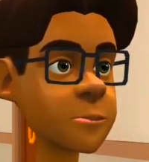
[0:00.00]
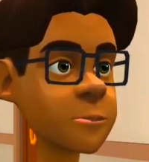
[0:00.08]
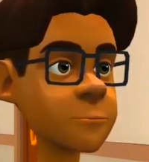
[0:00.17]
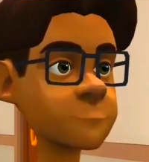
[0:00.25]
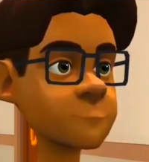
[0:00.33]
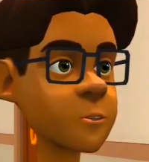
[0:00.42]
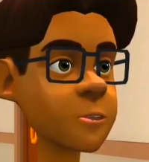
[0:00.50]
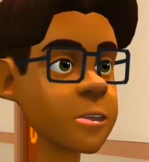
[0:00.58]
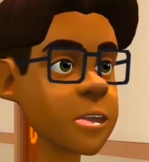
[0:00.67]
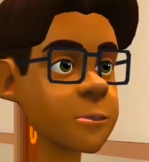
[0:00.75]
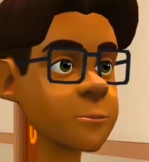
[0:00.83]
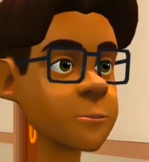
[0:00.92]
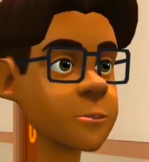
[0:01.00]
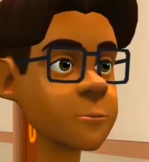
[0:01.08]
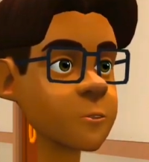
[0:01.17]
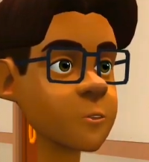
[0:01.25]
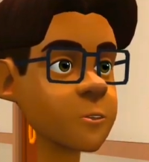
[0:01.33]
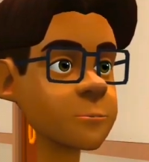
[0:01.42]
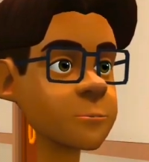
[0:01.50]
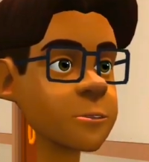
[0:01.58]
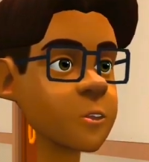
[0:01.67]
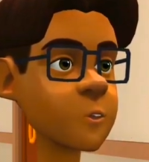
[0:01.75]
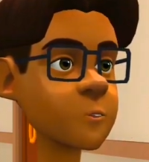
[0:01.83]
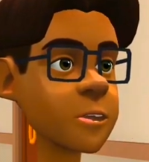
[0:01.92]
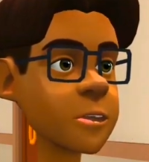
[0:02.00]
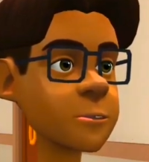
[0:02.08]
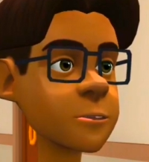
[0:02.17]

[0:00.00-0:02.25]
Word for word: et pourtant, elle avait rien fait, mais bon. Oh, mais